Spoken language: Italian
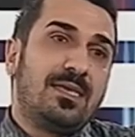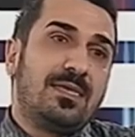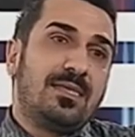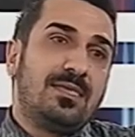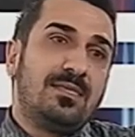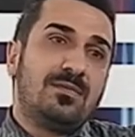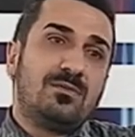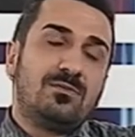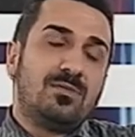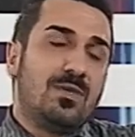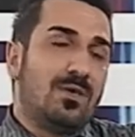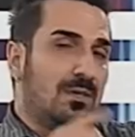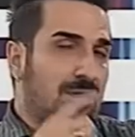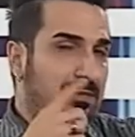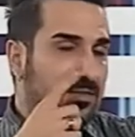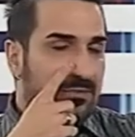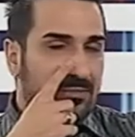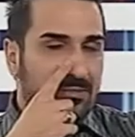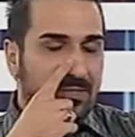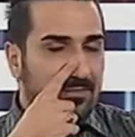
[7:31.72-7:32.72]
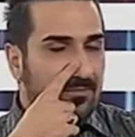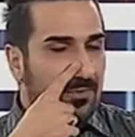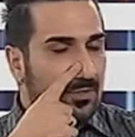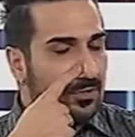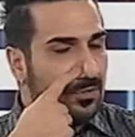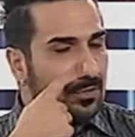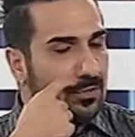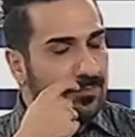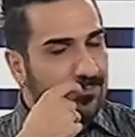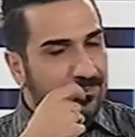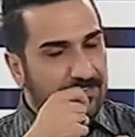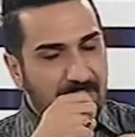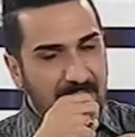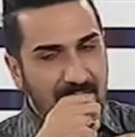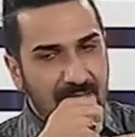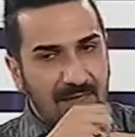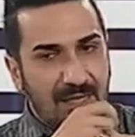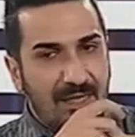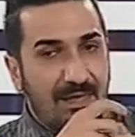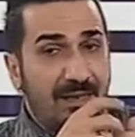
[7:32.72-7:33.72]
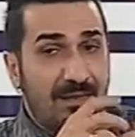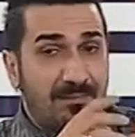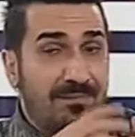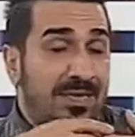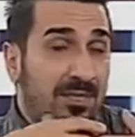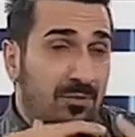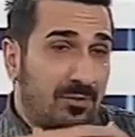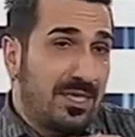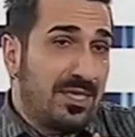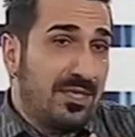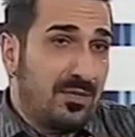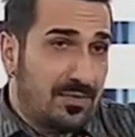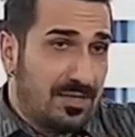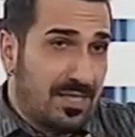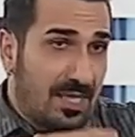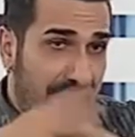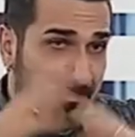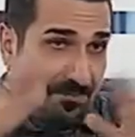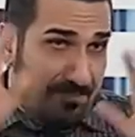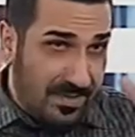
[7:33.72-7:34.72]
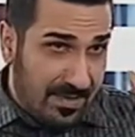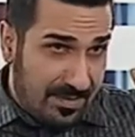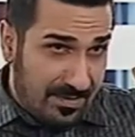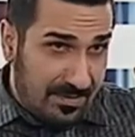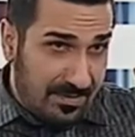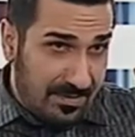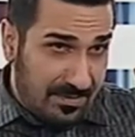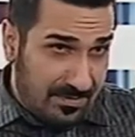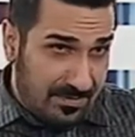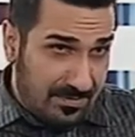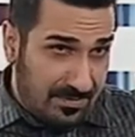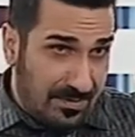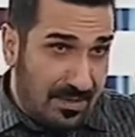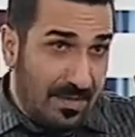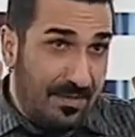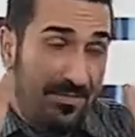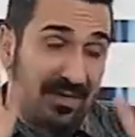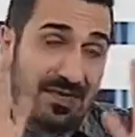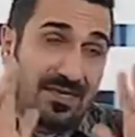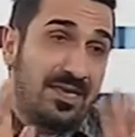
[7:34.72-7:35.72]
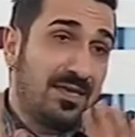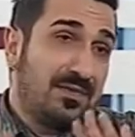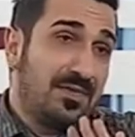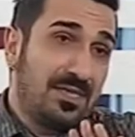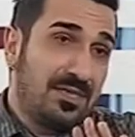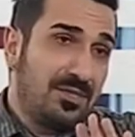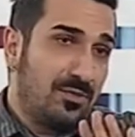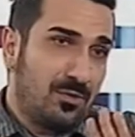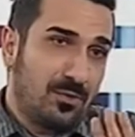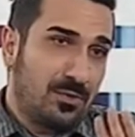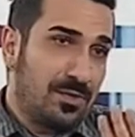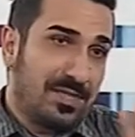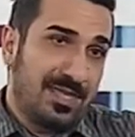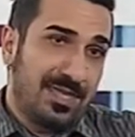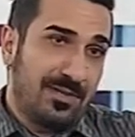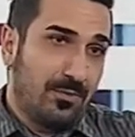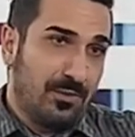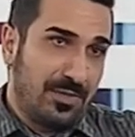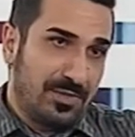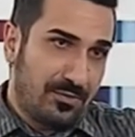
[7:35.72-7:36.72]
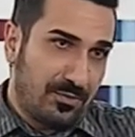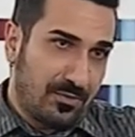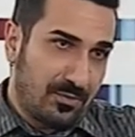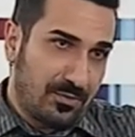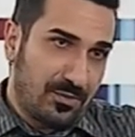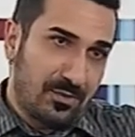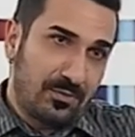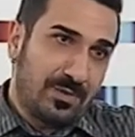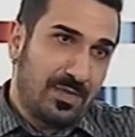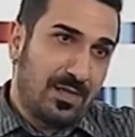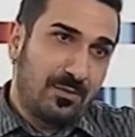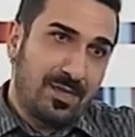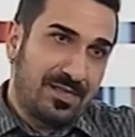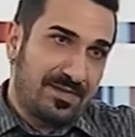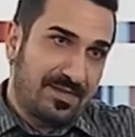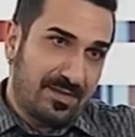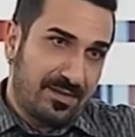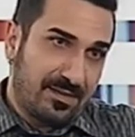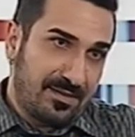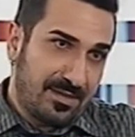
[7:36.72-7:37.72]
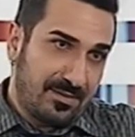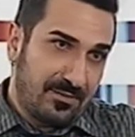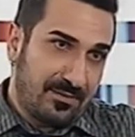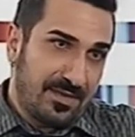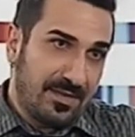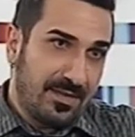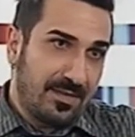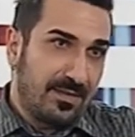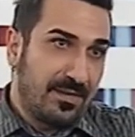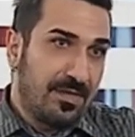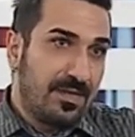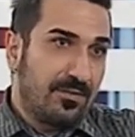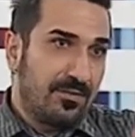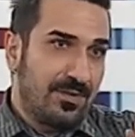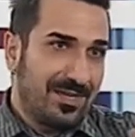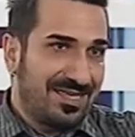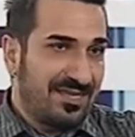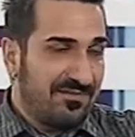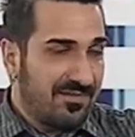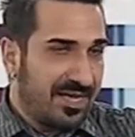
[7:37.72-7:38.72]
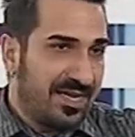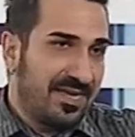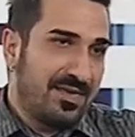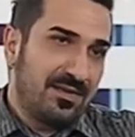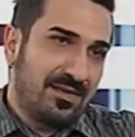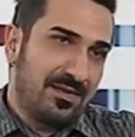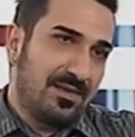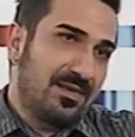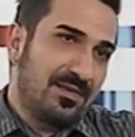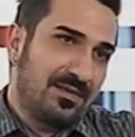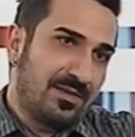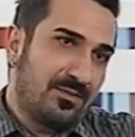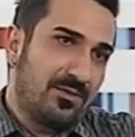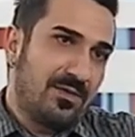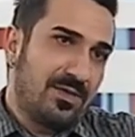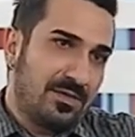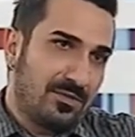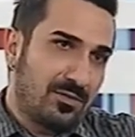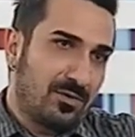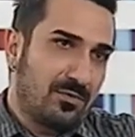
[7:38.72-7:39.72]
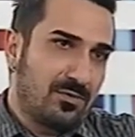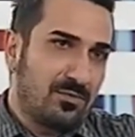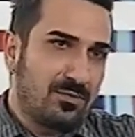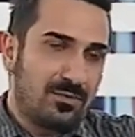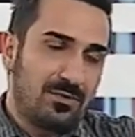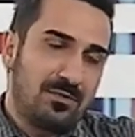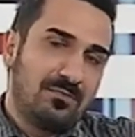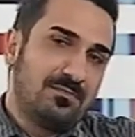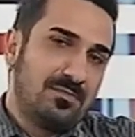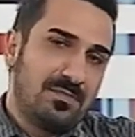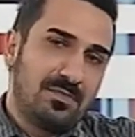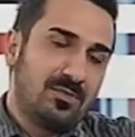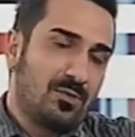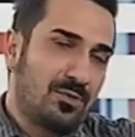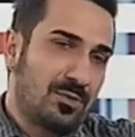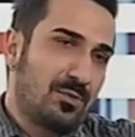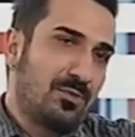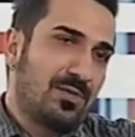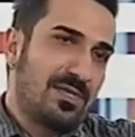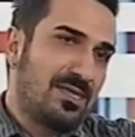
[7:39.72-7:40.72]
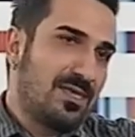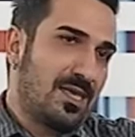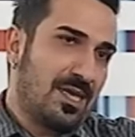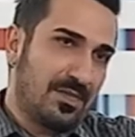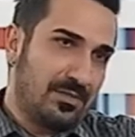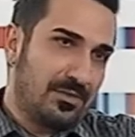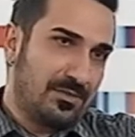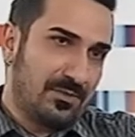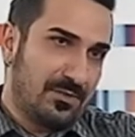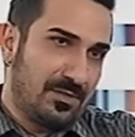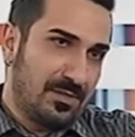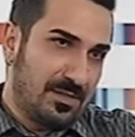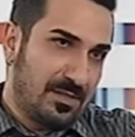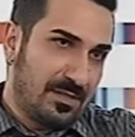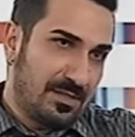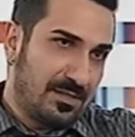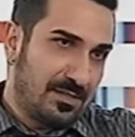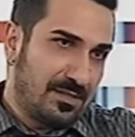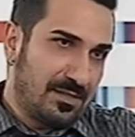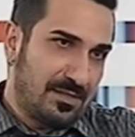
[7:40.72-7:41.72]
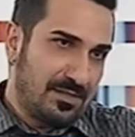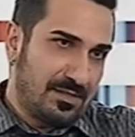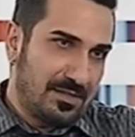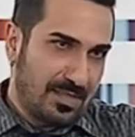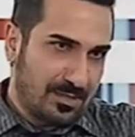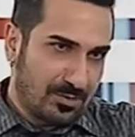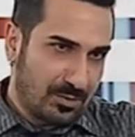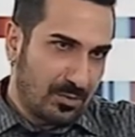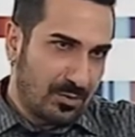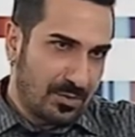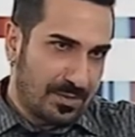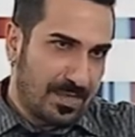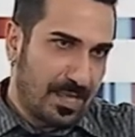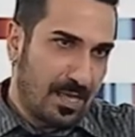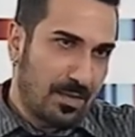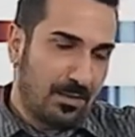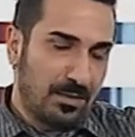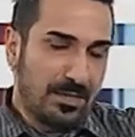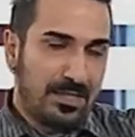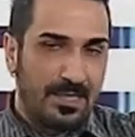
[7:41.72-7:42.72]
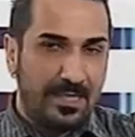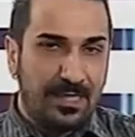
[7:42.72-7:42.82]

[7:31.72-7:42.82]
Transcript: in, no, in tutto il mondo, eh, almeno che io sappia, eh, eh. perché io non seguo il trotto, quella è un'altra categoria, quella di Varenna è la categoria del trotto, il nostro è salto, ah. salto d'ostacoli.